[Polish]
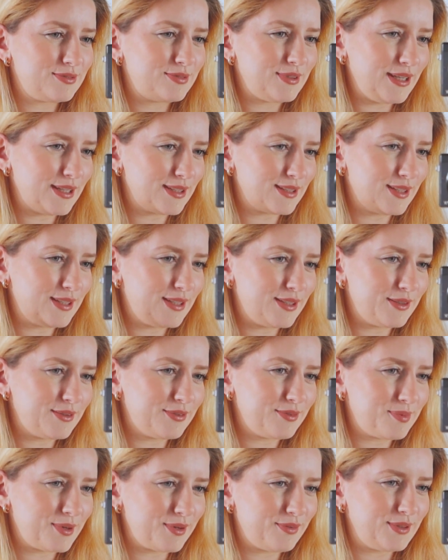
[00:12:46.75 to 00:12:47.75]
fajnie
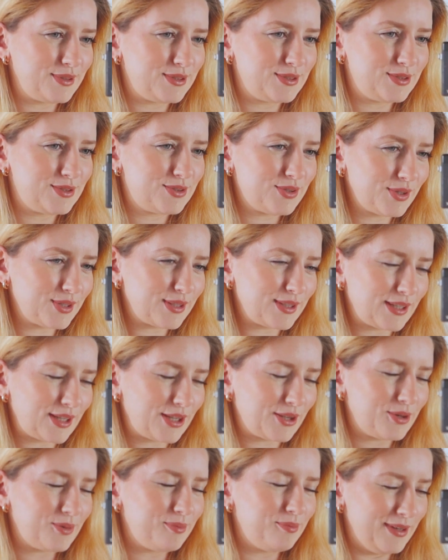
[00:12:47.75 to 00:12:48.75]
wprowadzić trochę
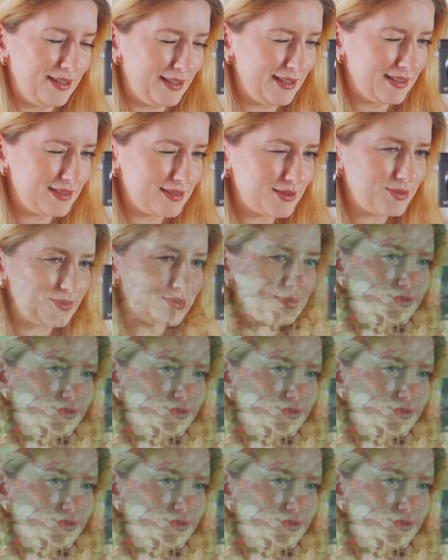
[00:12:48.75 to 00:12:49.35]
takiego balansu.